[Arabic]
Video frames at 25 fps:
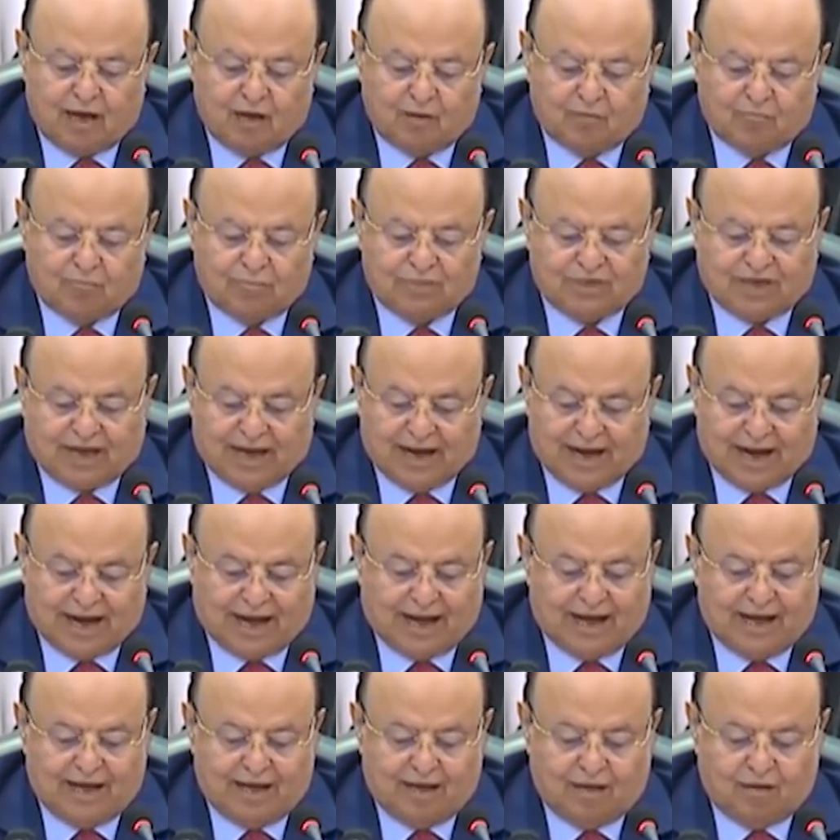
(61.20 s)
إذا ما
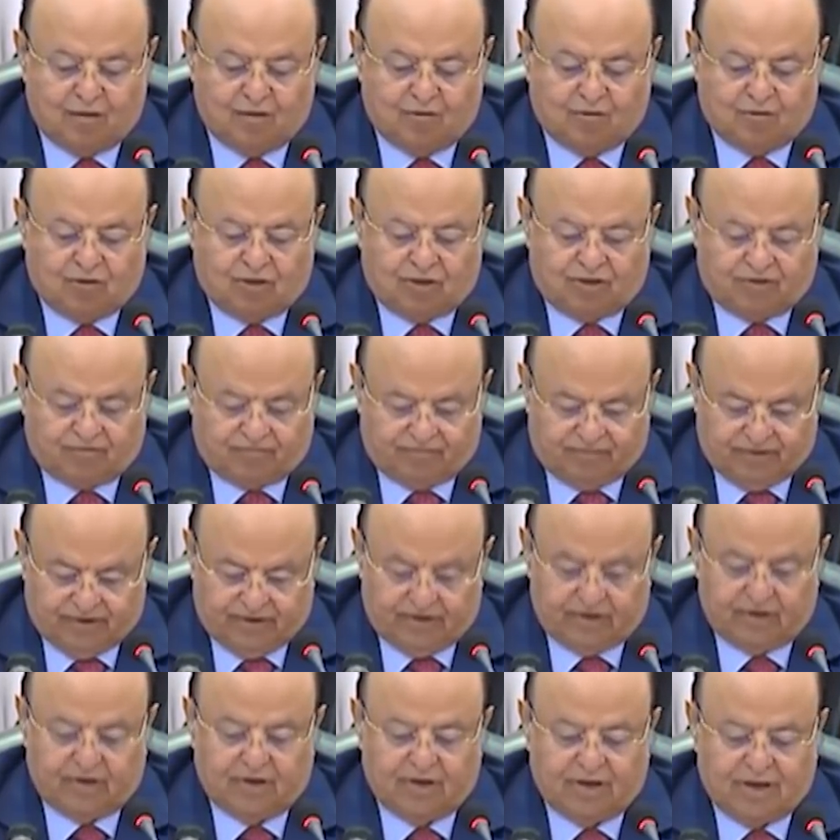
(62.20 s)
بنيت على
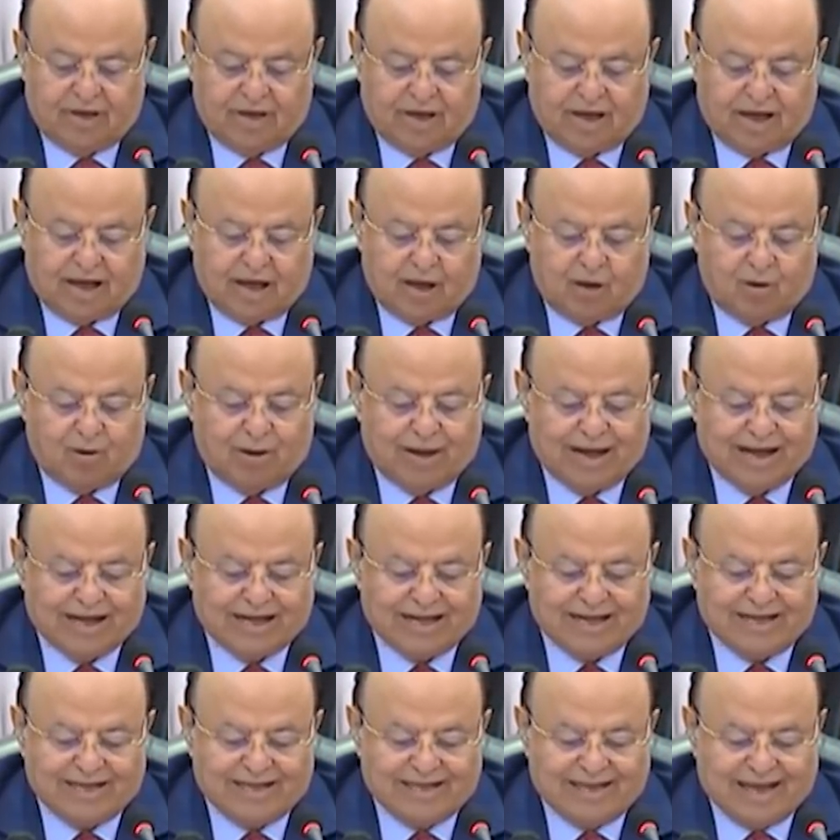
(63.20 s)
أسس صحيحة
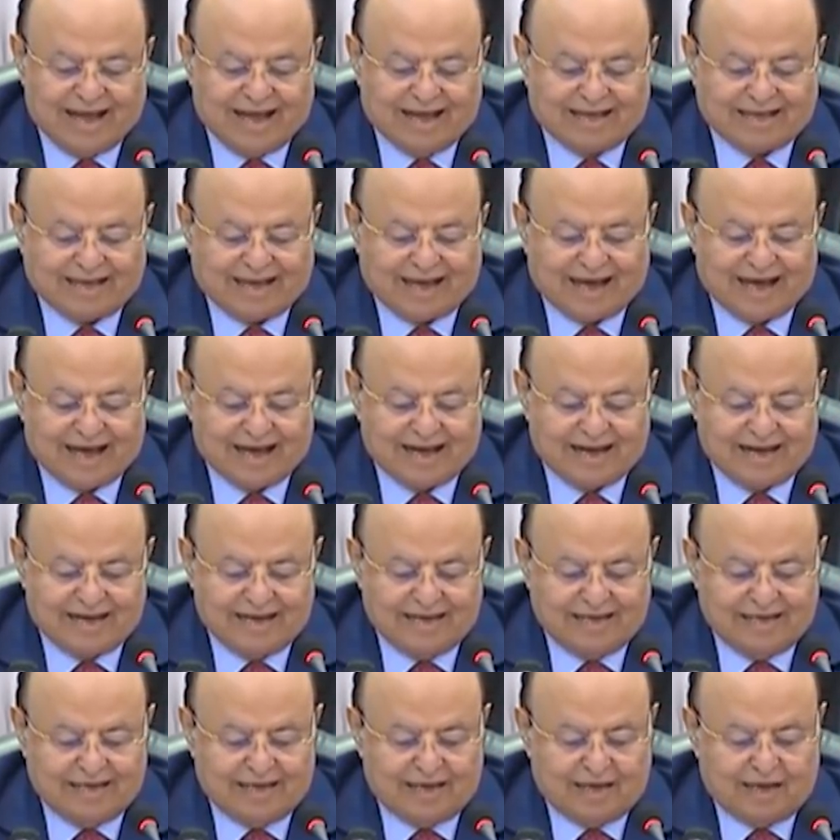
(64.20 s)
بعيدا عن
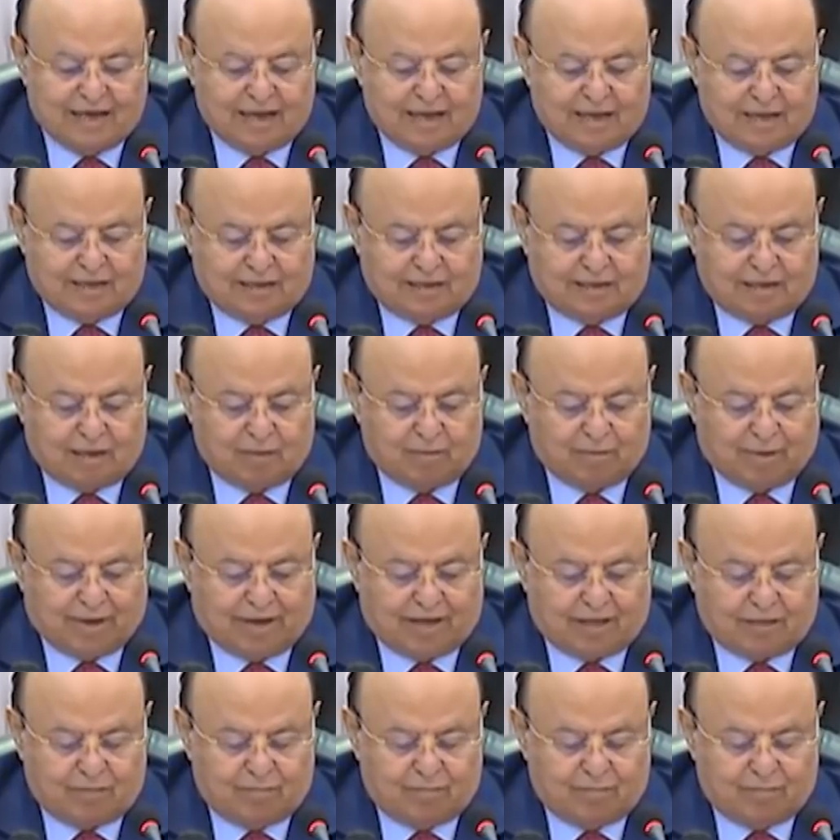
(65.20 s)
الولاءات والانتماءات